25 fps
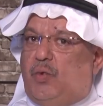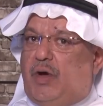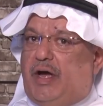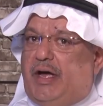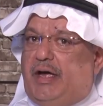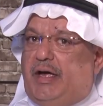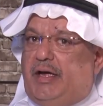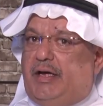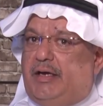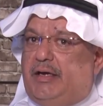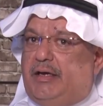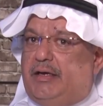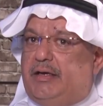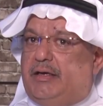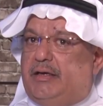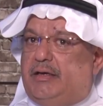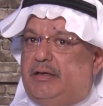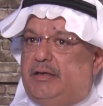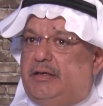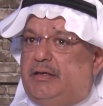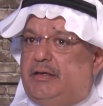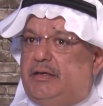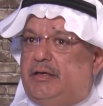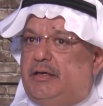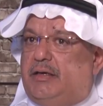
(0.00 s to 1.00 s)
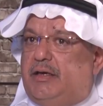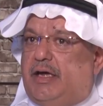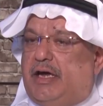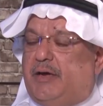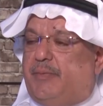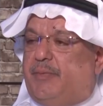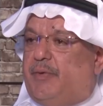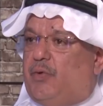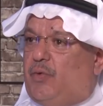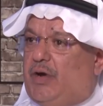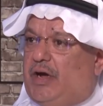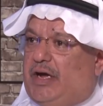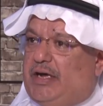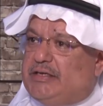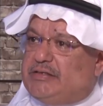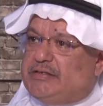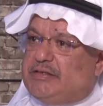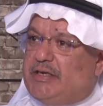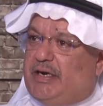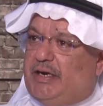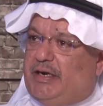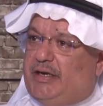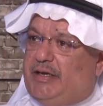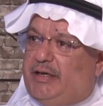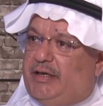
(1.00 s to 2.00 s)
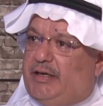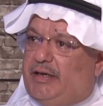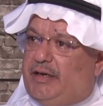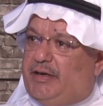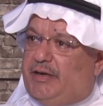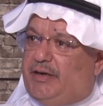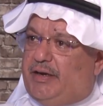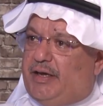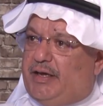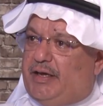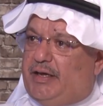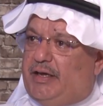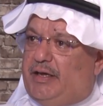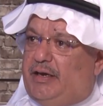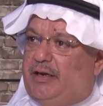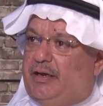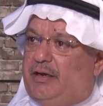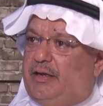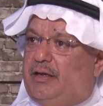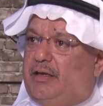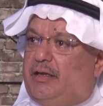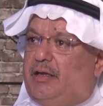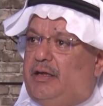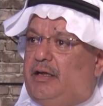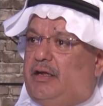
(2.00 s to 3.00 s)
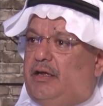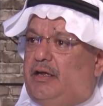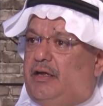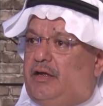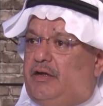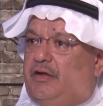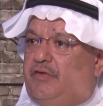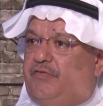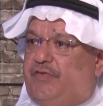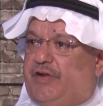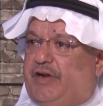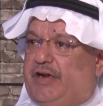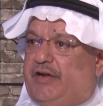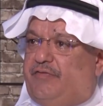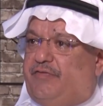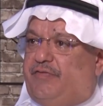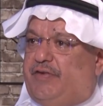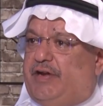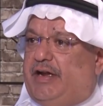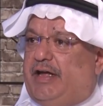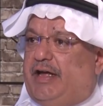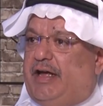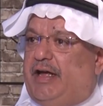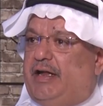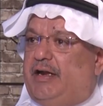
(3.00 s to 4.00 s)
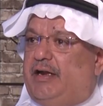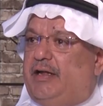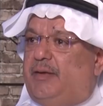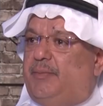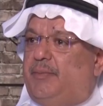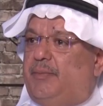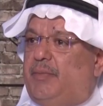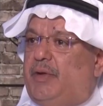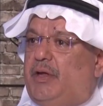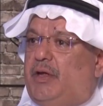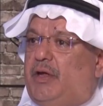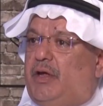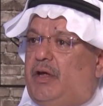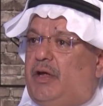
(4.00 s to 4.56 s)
واحة أكبر واحة زراعية للنخيل نعم. في العالم